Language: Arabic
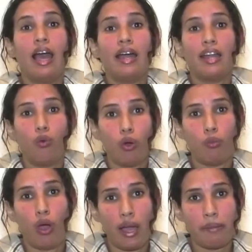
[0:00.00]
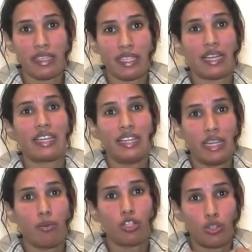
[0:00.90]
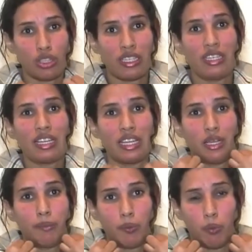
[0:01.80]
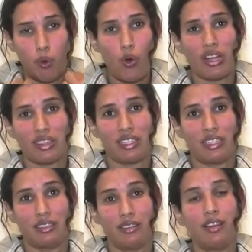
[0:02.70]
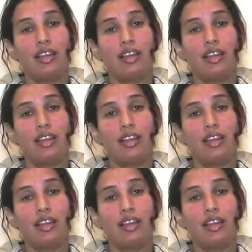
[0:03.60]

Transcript: انا هو المحامي ديالك حنا محطوطين هنا كنحميو المواطنين